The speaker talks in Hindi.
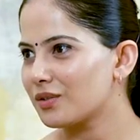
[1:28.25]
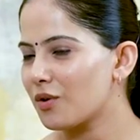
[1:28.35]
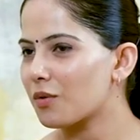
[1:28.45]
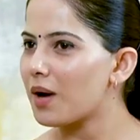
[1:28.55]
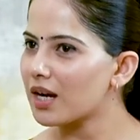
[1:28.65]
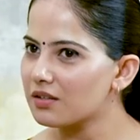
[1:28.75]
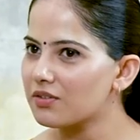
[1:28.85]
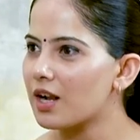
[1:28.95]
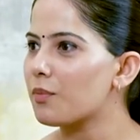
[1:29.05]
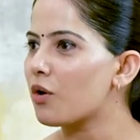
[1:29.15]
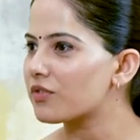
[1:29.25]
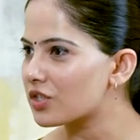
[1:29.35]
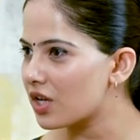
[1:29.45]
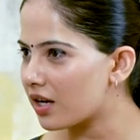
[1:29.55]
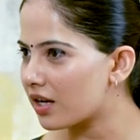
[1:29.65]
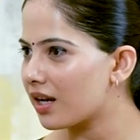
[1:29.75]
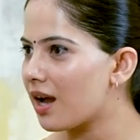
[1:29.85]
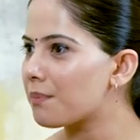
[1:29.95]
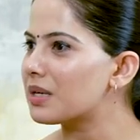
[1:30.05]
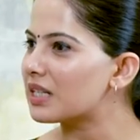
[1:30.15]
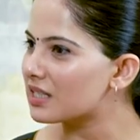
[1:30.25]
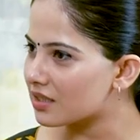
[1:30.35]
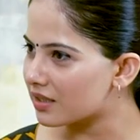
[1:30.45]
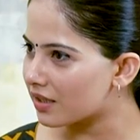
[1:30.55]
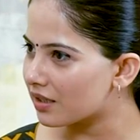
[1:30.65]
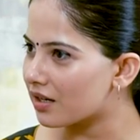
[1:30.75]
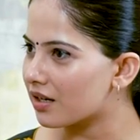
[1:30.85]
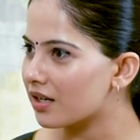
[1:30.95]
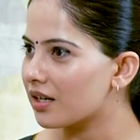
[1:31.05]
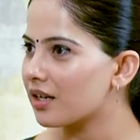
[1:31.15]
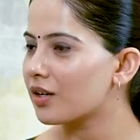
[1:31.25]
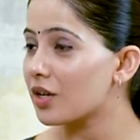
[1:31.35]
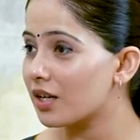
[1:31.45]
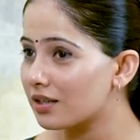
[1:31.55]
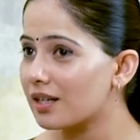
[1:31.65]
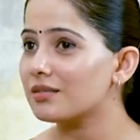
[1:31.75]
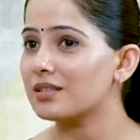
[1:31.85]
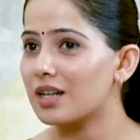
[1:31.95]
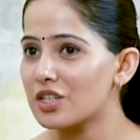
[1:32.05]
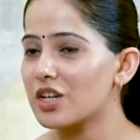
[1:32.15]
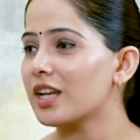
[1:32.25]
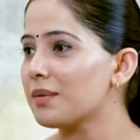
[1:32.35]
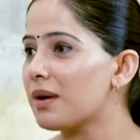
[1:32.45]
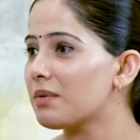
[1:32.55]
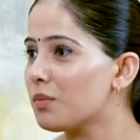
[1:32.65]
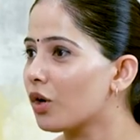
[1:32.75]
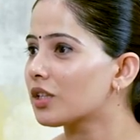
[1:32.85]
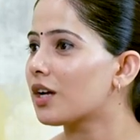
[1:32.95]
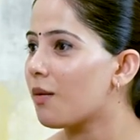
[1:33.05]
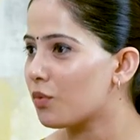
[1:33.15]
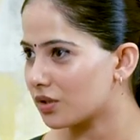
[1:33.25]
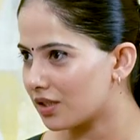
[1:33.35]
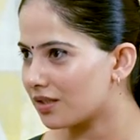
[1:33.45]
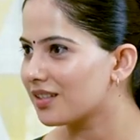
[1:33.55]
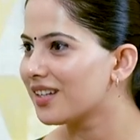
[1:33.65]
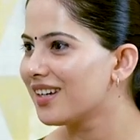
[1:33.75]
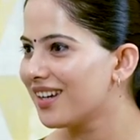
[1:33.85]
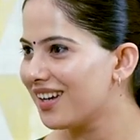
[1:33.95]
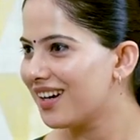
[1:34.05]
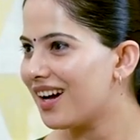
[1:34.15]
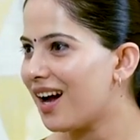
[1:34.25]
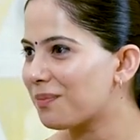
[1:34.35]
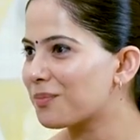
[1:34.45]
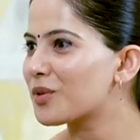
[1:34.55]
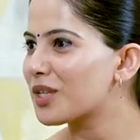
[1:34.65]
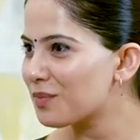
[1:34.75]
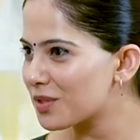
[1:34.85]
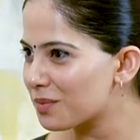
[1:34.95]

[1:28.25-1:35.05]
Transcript: और बाकी फिर आप ऑफिस जा रहे हैं आप मीटिंग्स अटेंड कर रहे हैं कि घर जाने के बाद भी बहुत काम होते हैं हम्म। आपको टीम से